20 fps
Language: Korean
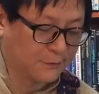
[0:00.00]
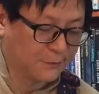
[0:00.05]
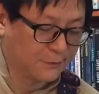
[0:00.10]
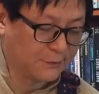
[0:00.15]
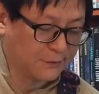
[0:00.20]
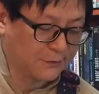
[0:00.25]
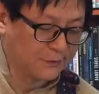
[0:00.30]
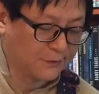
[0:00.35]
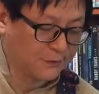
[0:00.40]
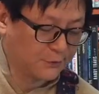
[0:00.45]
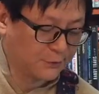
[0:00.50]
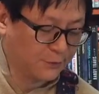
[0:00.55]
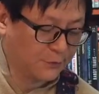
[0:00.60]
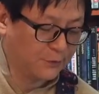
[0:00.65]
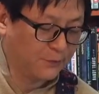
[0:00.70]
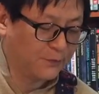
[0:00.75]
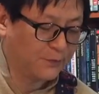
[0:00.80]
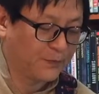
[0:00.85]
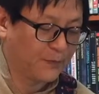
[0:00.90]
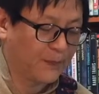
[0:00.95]
그리고
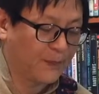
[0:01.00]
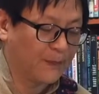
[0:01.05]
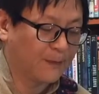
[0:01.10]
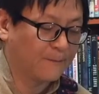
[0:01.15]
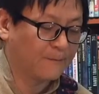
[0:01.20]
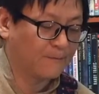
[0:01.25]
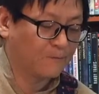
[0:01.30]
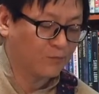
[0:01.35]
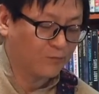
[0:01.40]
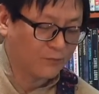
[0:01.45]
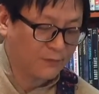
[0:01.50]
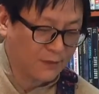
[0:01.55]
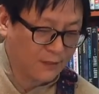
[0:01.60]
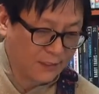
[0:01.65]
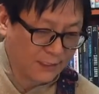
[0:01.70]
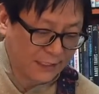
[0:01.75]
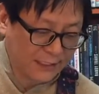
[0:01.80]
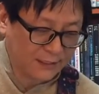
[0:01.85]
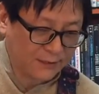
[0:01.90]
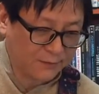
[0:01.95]

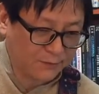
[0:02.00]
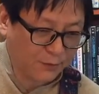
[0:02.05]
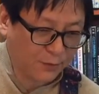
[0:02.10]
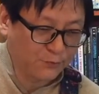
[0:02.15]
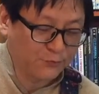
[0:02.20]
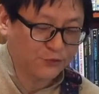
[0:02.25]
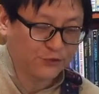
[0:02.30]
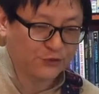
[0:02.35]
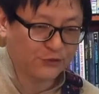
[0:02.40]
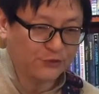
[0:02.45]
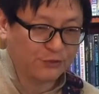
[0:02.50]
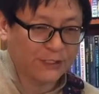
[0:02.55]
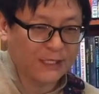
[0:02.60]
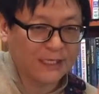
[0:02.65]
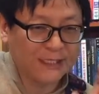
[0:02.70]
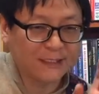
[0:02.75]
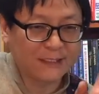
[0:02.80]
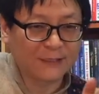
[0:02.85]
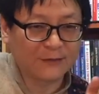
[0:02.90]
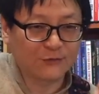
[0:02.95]
딱 멈춘 게
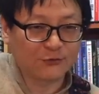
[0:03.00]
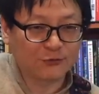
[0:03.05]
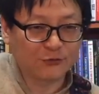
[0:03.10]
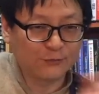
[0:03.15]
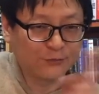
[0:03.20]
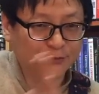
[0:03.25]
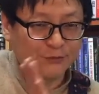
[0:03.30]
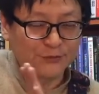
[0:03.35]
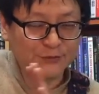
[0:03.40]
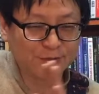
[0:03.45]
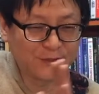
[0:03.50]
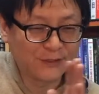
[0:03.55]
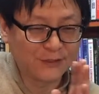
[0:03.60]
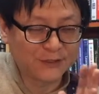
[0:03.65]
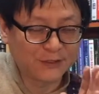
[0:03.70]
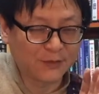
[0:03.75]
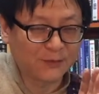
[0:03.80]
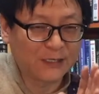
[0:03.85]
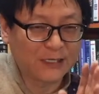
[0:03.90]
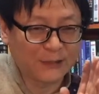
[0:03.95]
이제
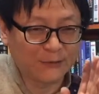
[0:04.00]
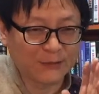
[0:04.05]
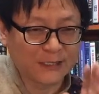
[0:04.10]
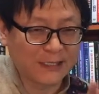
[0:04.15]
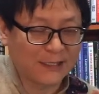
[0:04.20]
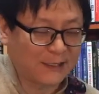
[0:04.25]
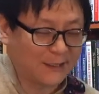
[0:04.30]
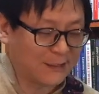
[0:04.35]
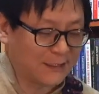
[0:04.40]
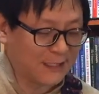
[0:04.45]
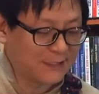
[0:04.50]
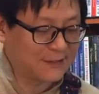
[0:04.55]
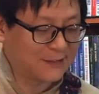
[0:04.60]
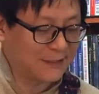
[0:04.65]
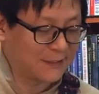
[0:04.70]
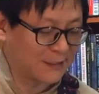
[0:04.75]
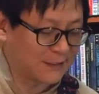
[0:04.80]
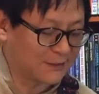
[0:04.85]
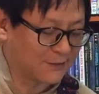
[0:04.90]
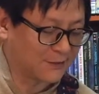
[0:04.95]
구분점이라고 생각을
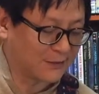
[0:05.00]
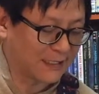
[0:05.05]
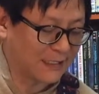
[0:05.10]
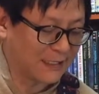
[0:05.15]
하셔야겠죠.